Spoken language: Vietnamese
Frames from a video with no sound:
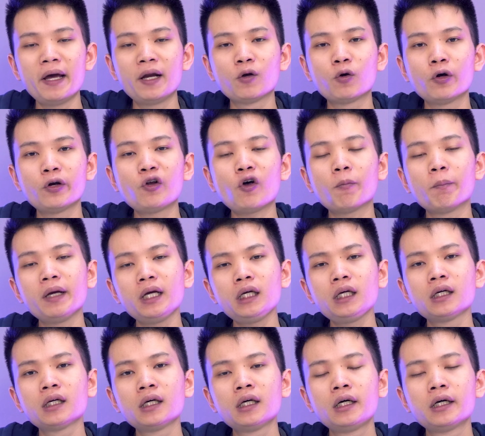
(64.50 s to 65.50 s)
bền quân đội
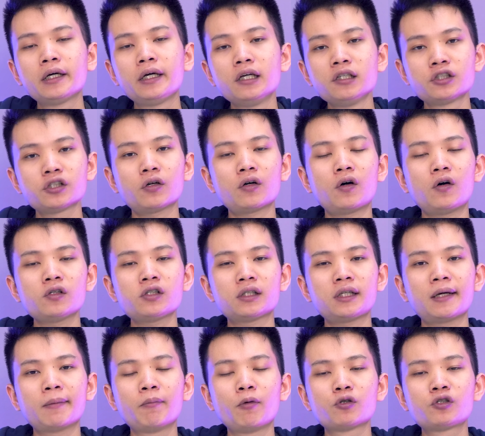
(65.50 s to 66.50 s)
Mỹ, khiến cho nó trở
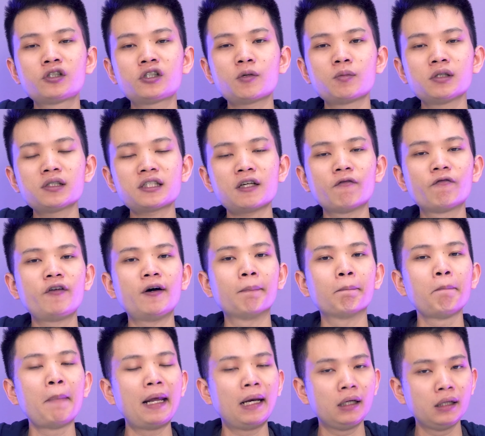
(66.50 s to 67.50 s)
thành một trong những sản
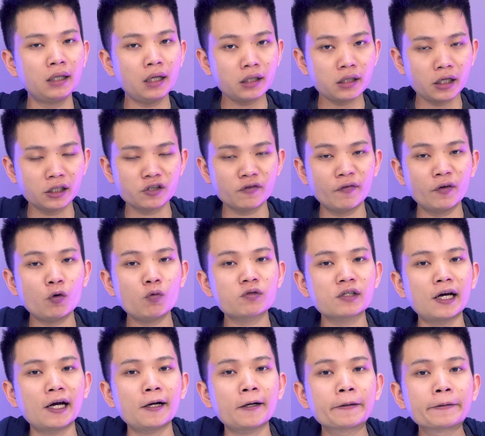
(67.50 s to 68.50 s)
phẩm bền nhất ở trong phân khúc
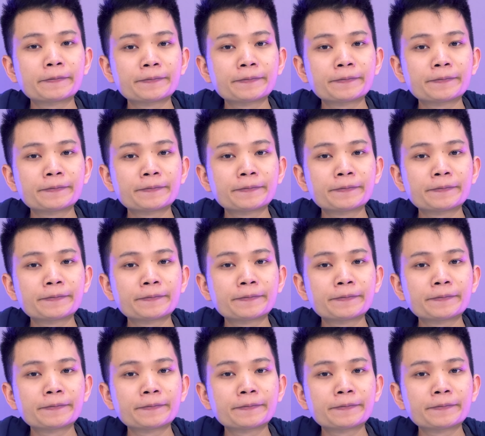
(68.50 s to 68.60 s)
giá.